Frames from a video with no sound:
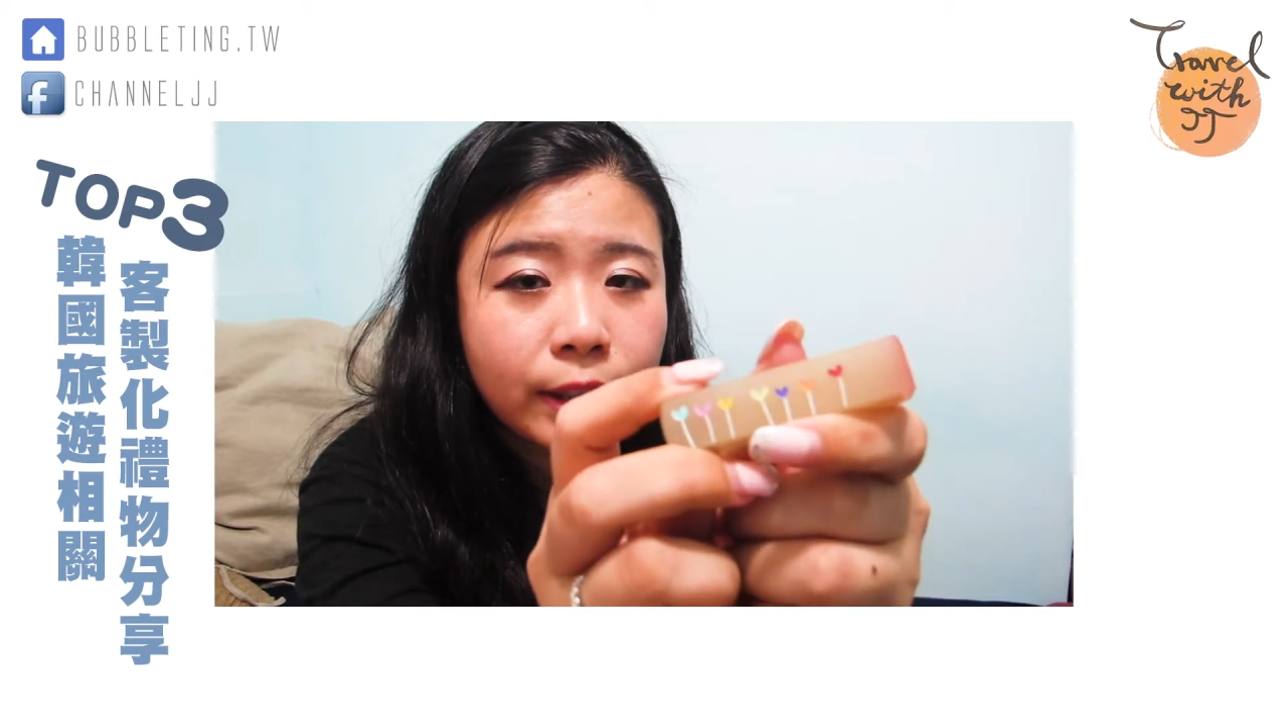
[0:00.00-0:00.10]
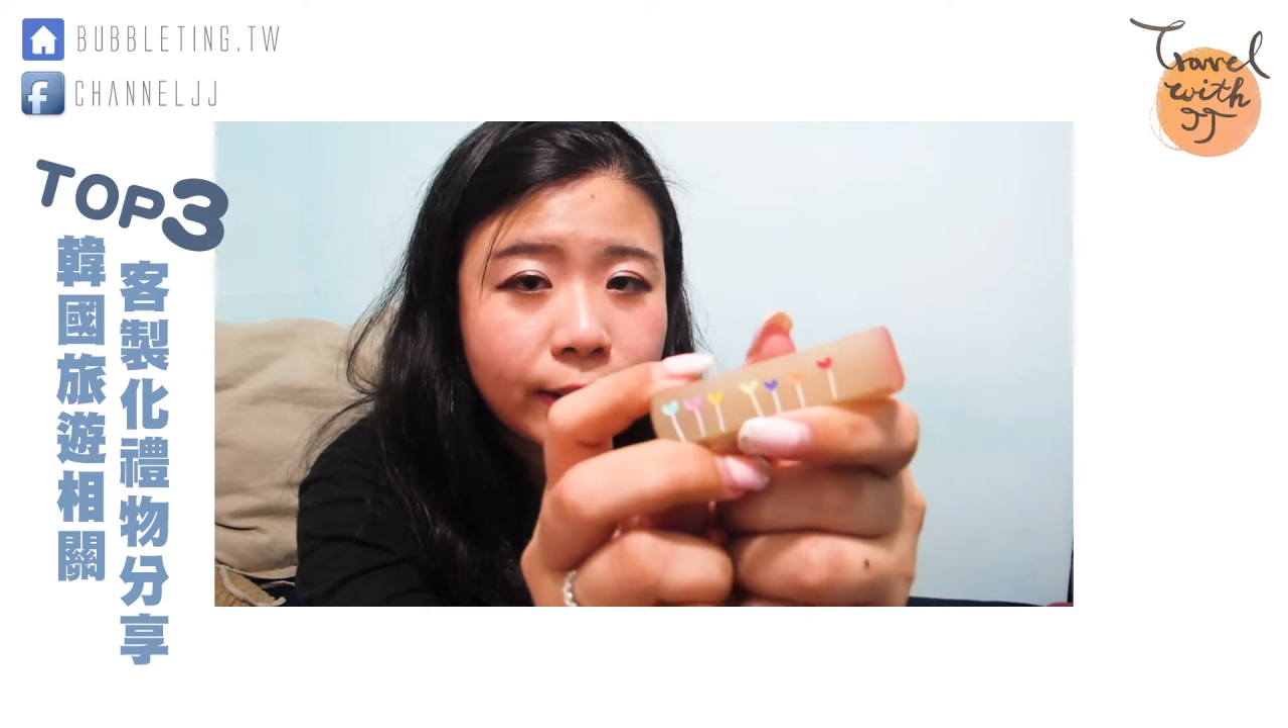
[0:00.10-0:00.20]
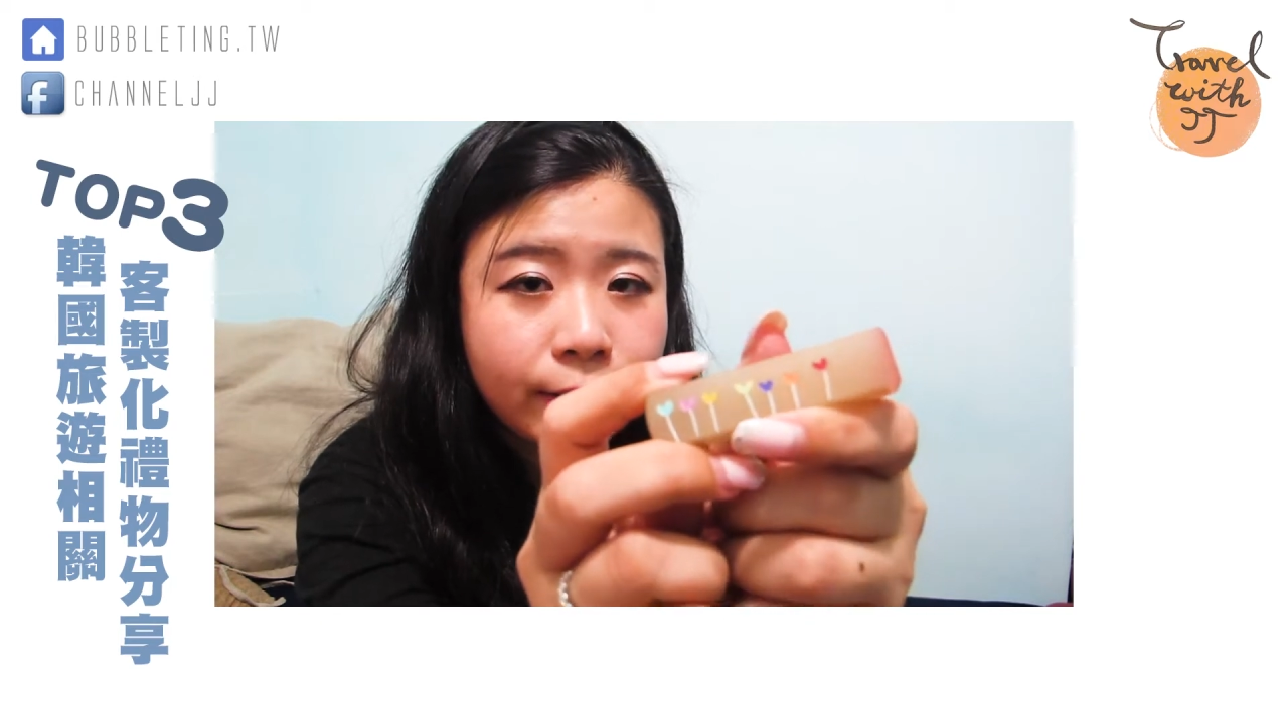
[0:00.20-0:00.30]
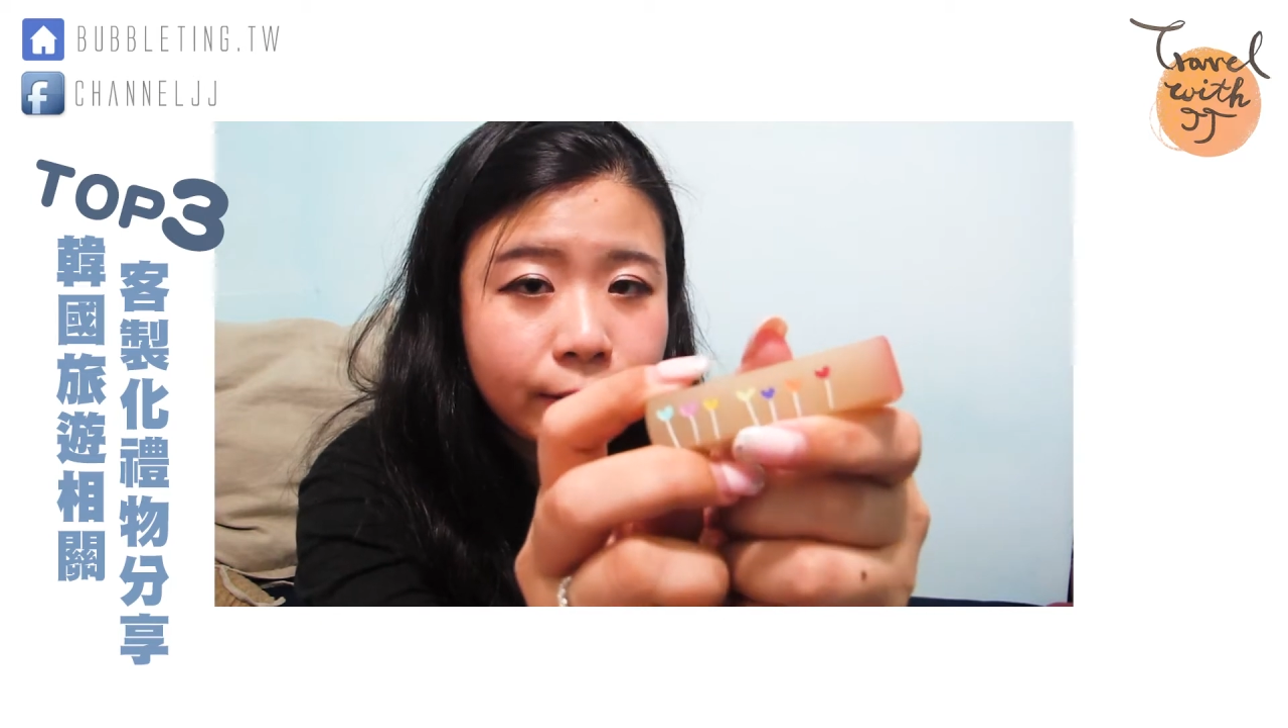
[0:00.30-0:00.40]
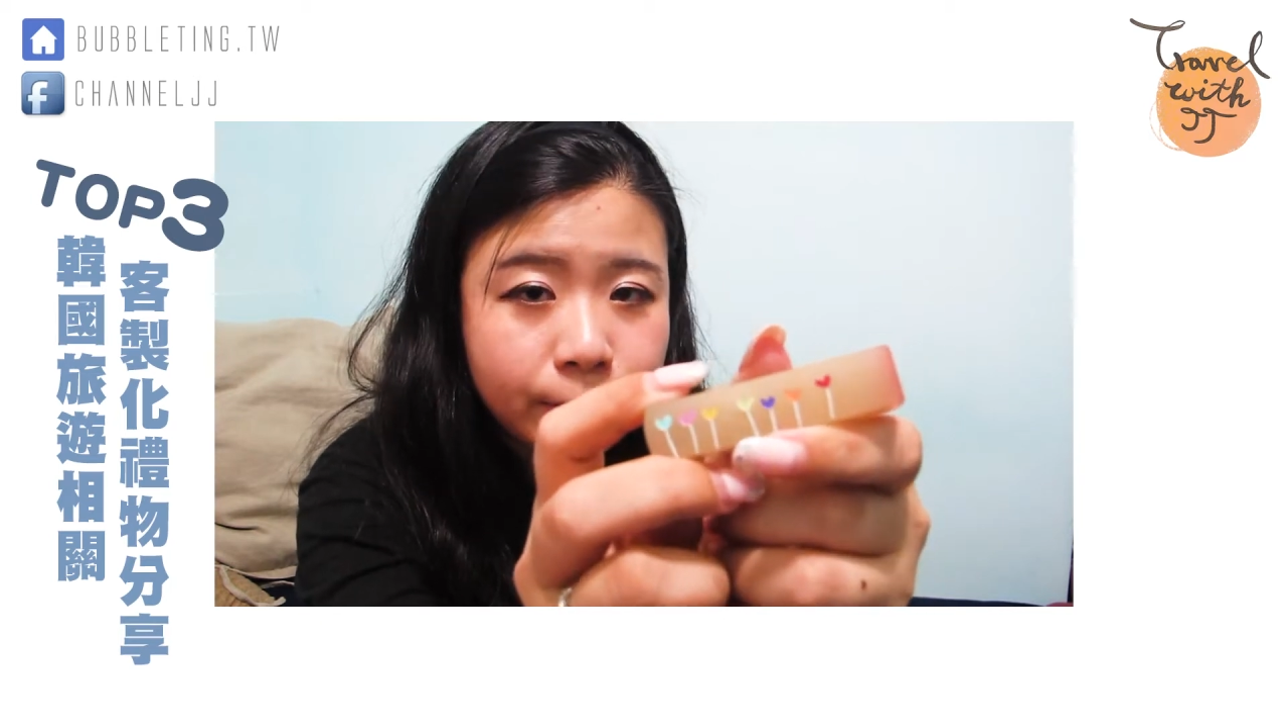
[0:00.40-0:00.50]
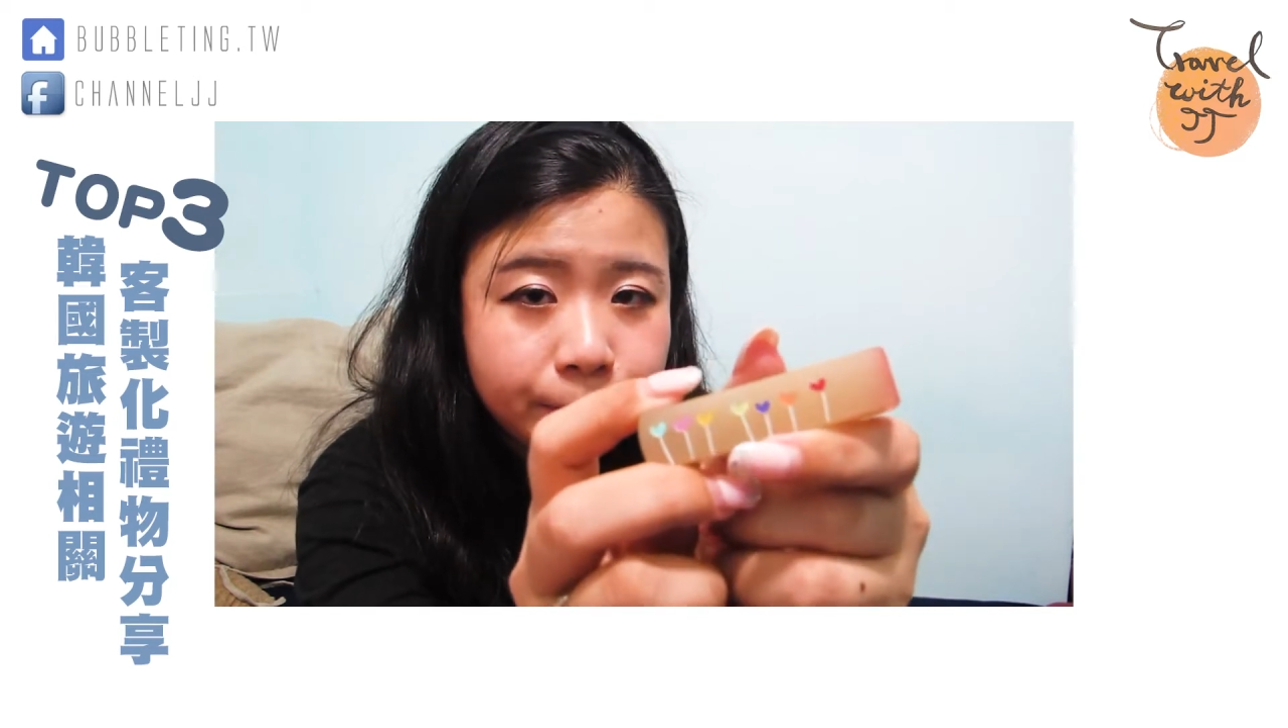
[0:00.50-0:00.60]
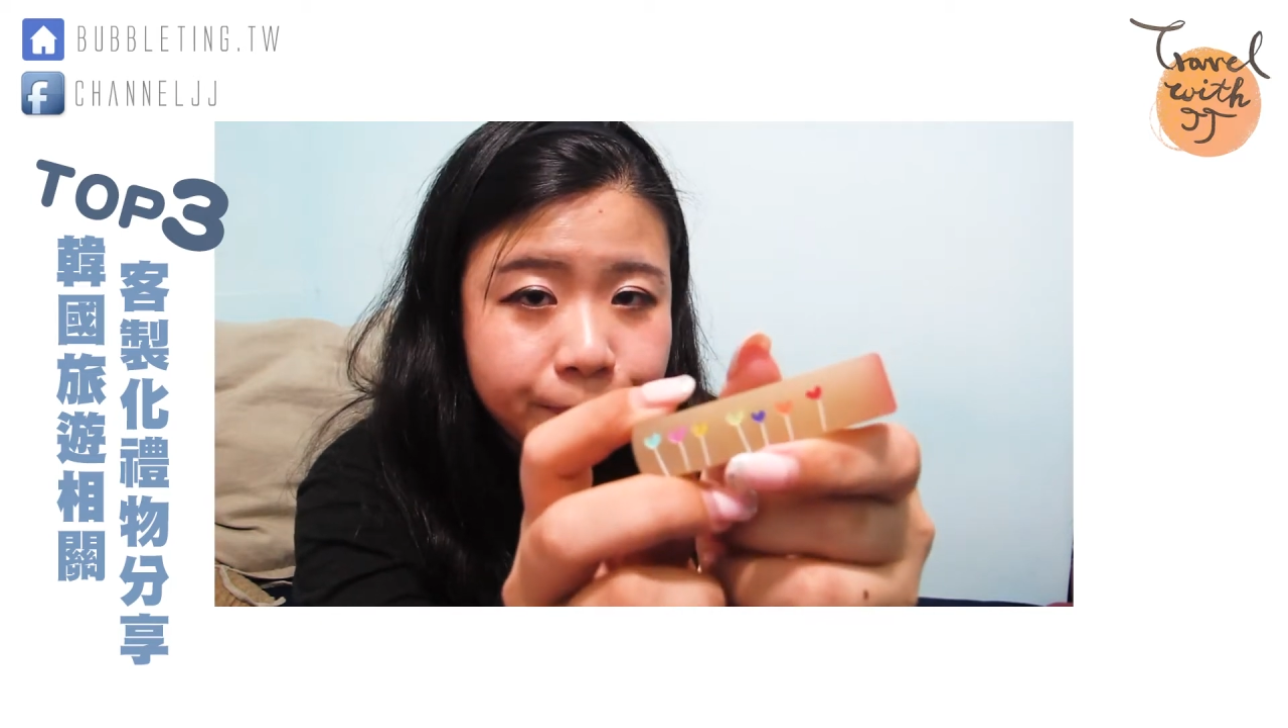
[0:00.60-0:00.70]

点的。